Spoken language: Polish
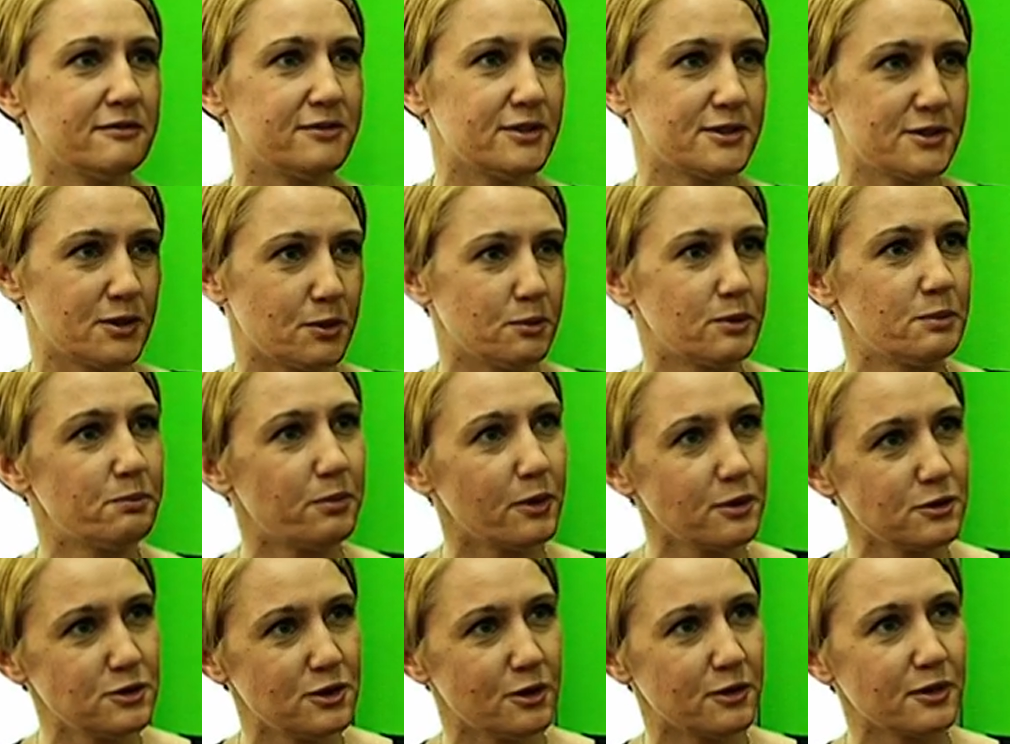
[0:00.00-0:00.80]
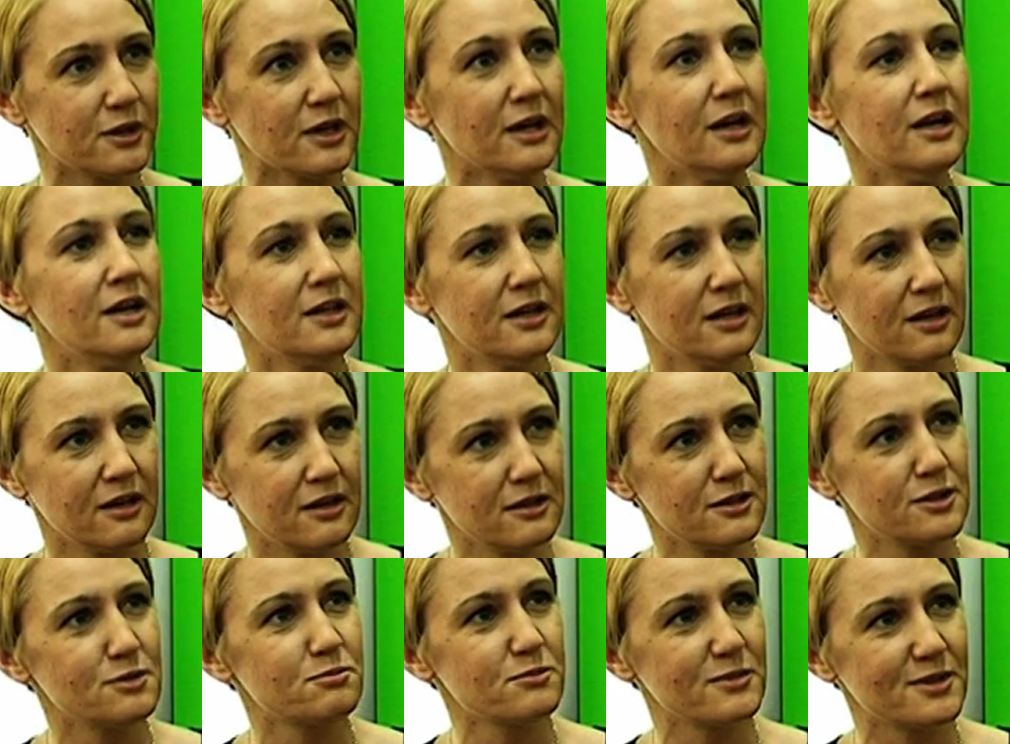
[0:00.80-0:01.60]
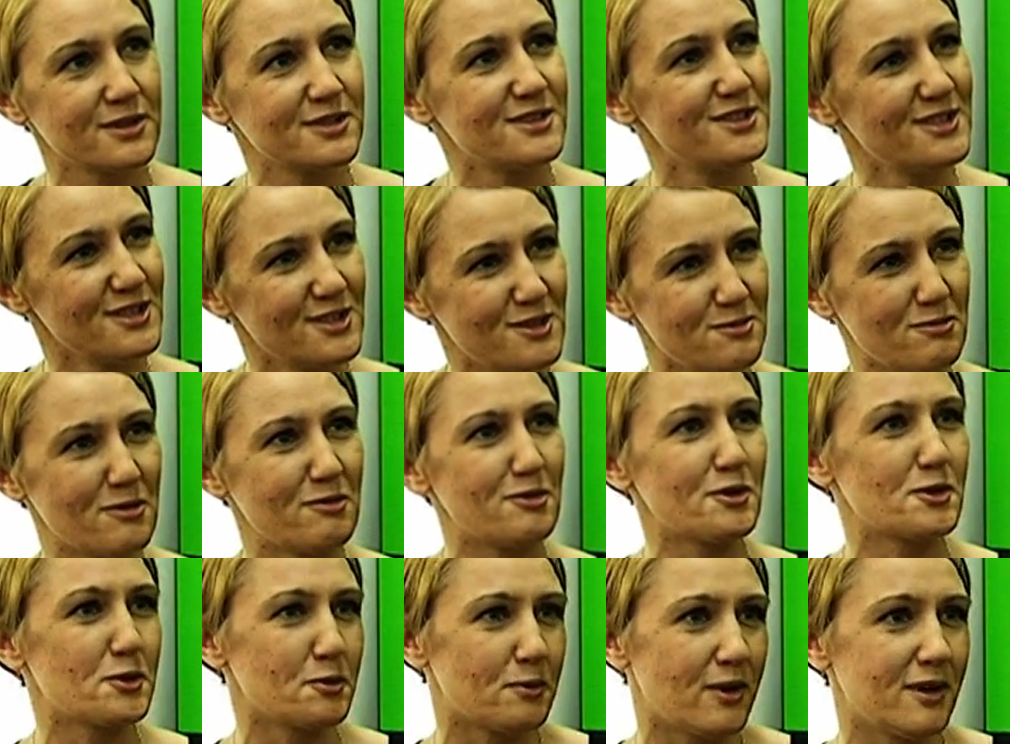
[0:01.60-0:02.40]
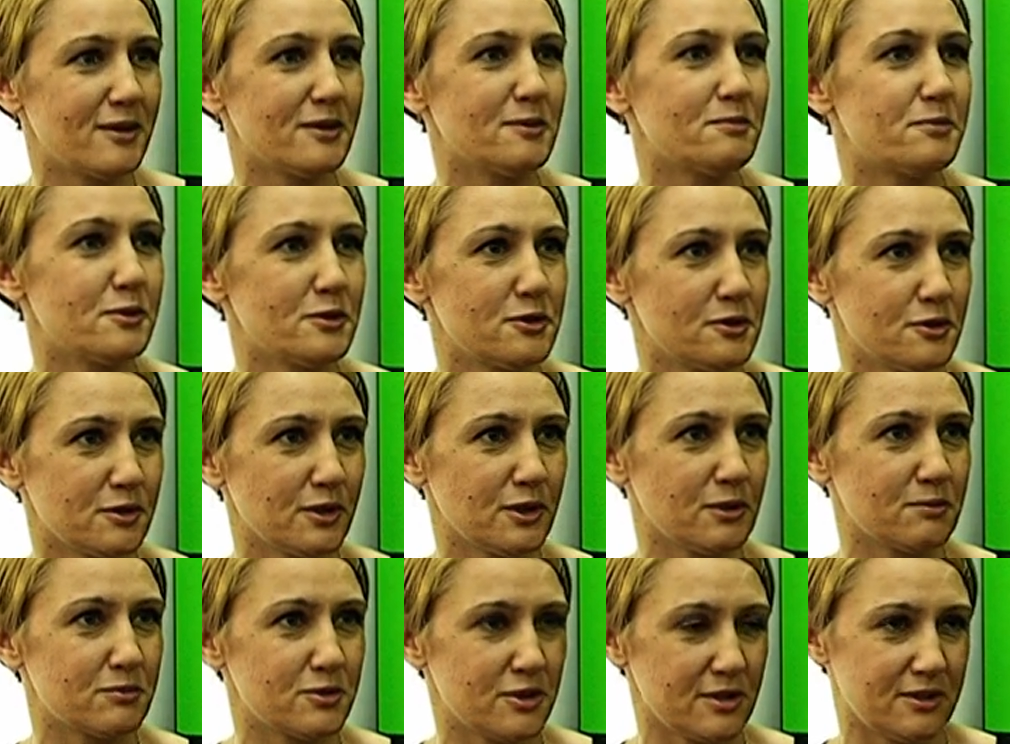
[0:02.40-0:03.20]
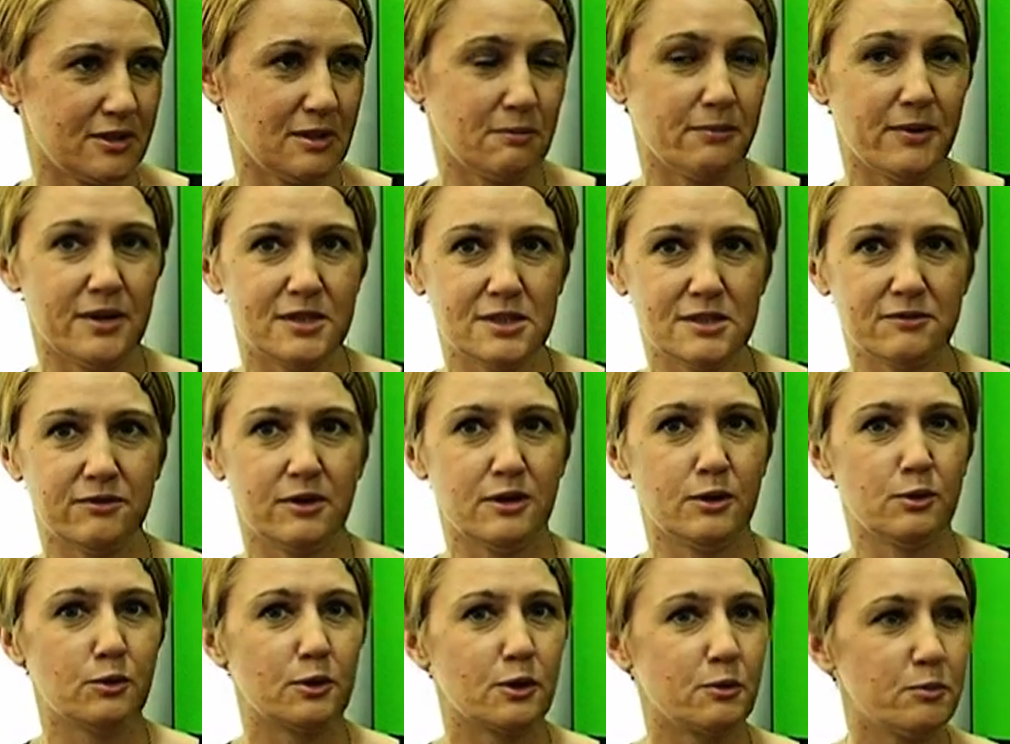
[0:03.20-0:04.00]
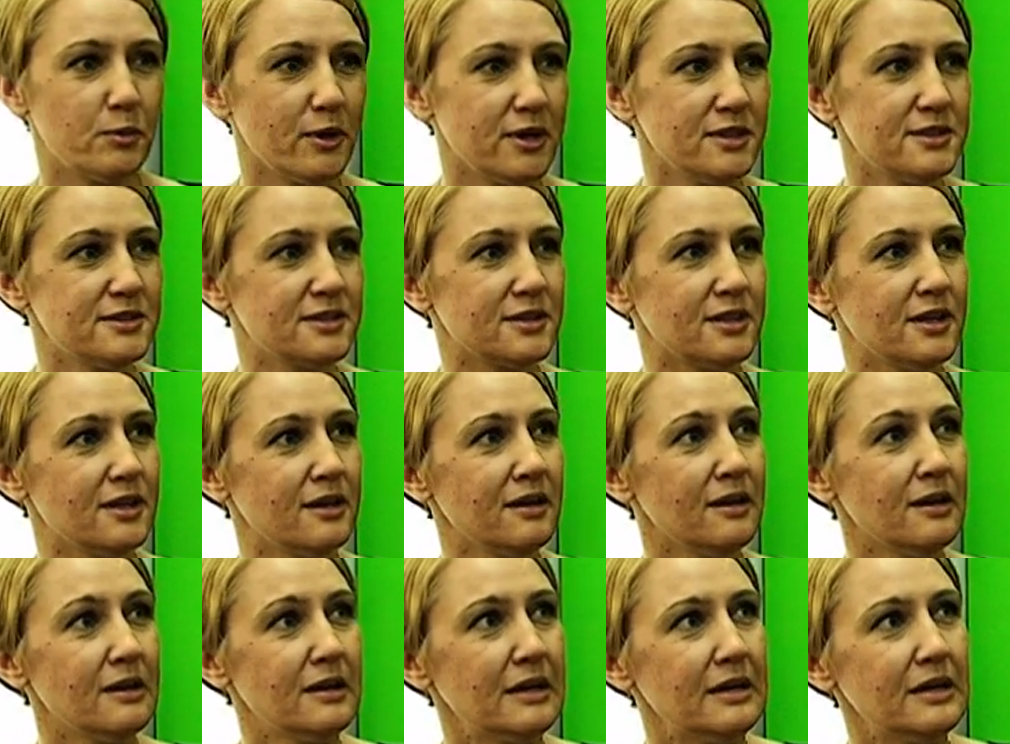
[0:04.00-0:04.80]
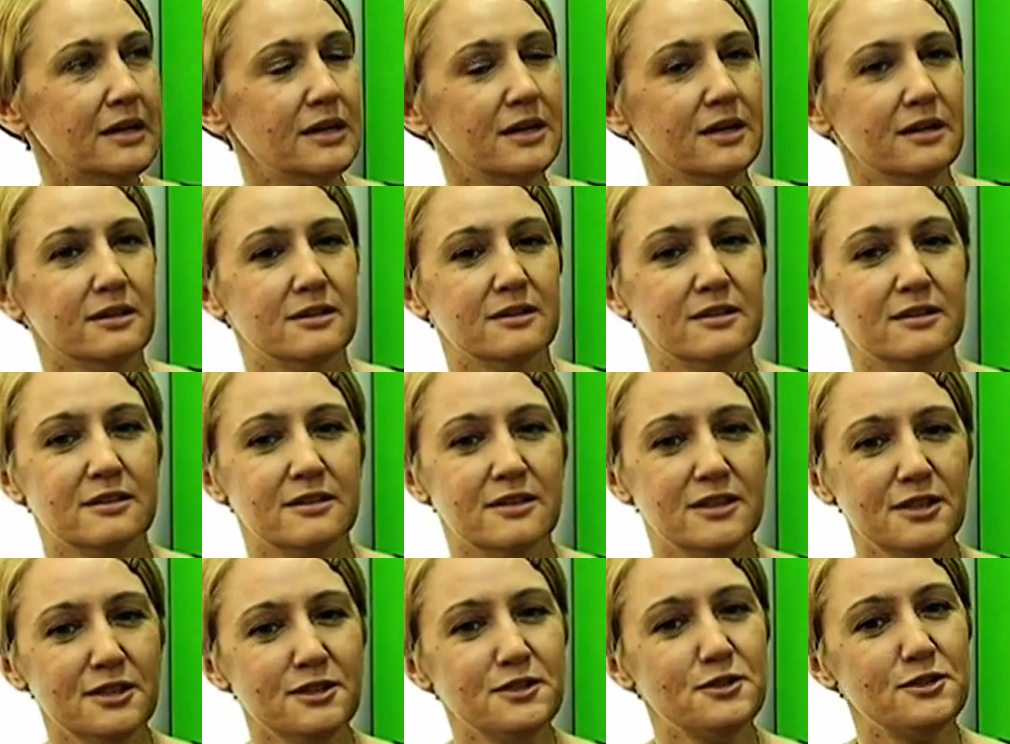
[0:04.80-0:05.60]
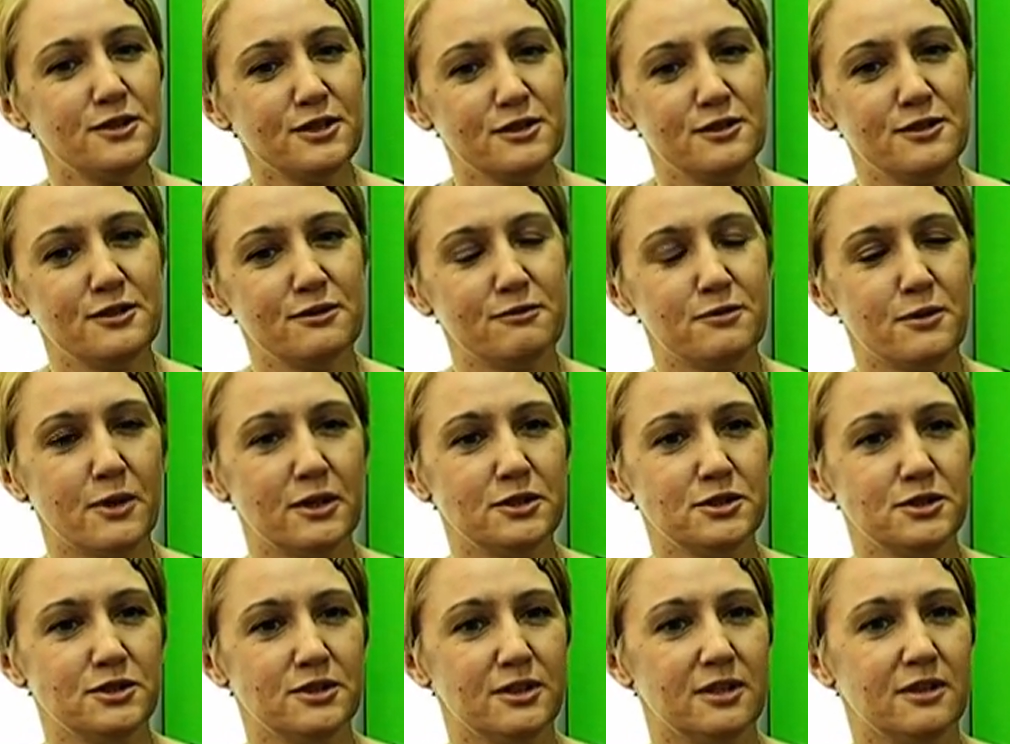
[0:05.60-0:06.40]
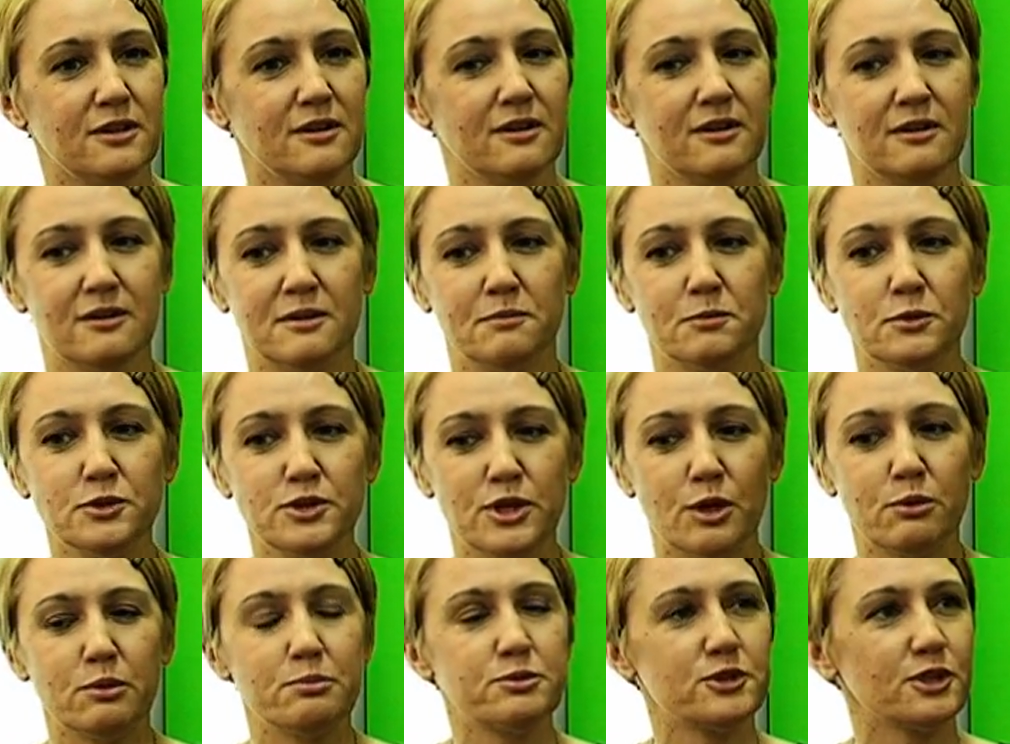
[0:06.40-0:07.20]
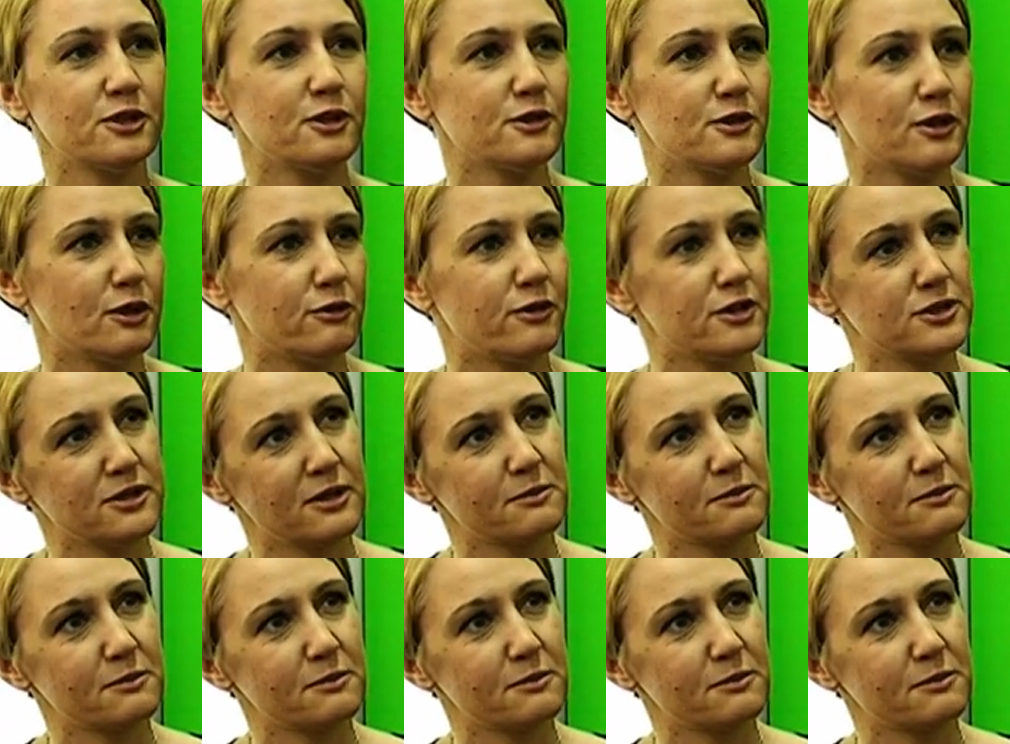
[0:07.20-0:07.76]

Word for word: wesoły pociąg. Jechaliśmy z dziećmi wirtualnym pociągiem przez te państwa europejskie. E, i dzieci właśnie musiały przygotować